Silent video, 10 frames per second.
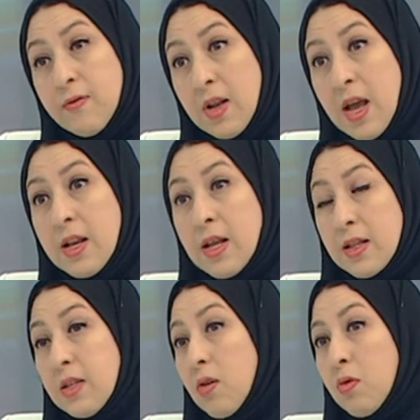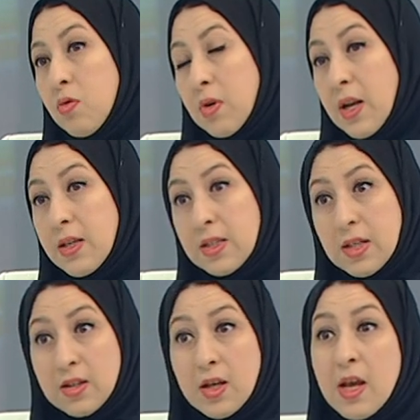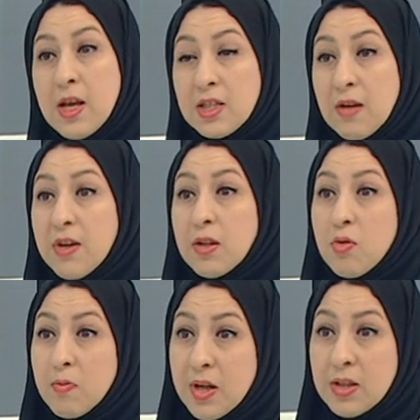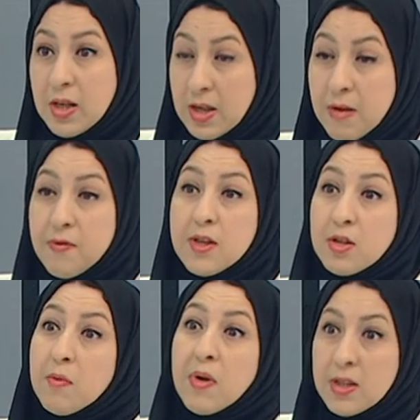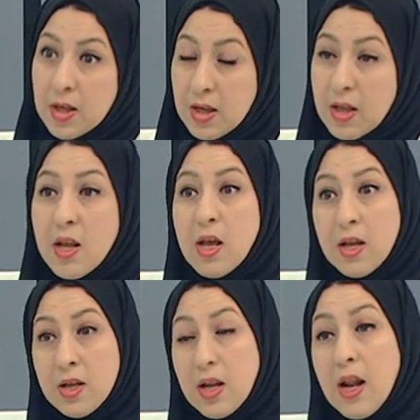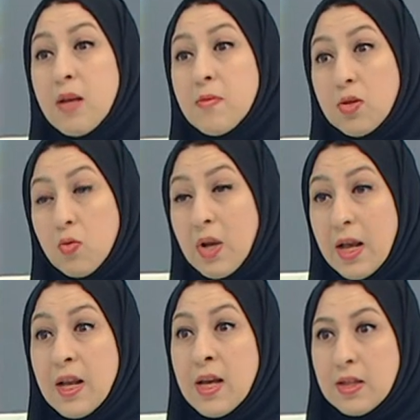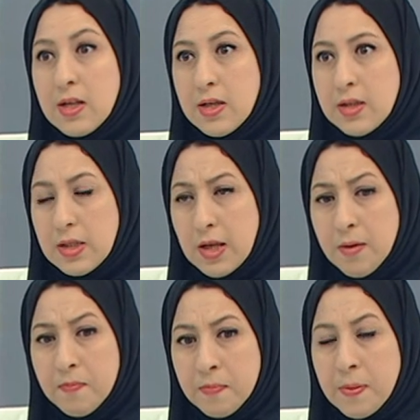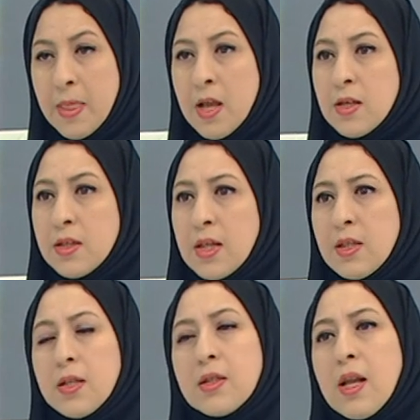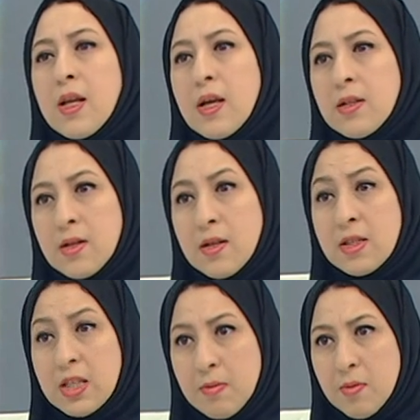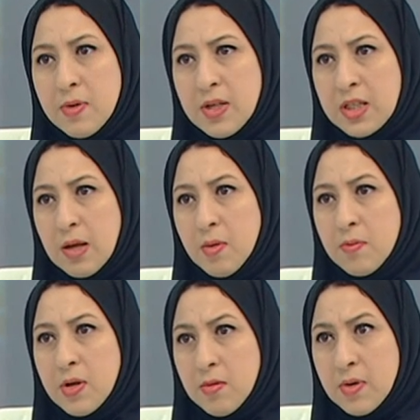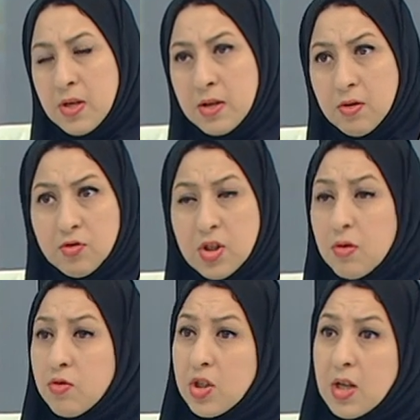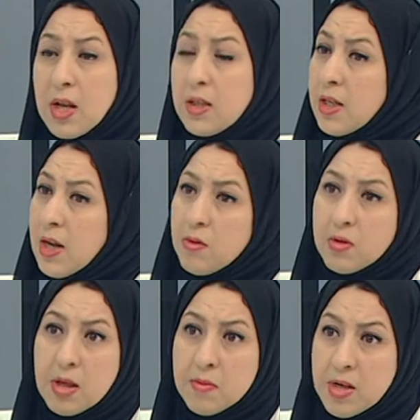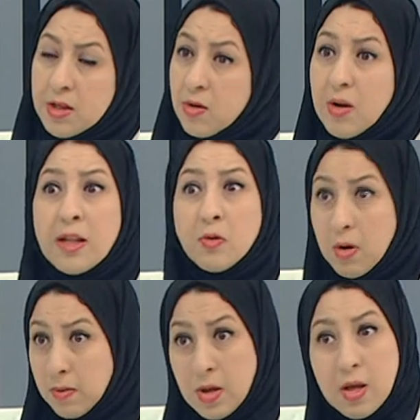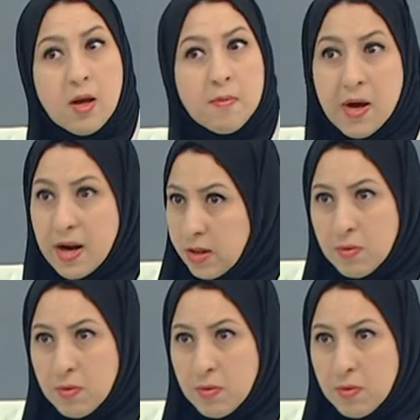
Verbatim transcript: في الحاله هذه اون لو كلاس ستاتيغ سافات في بكتيري انفيكسيون بكتيريان اللي راهي مسؤوله على هذا الالتهاب cest طريقه سبب الإصابة بالليزونجين اون جينيرال سي لا كونتاميناسيون العدوى العدوى مرض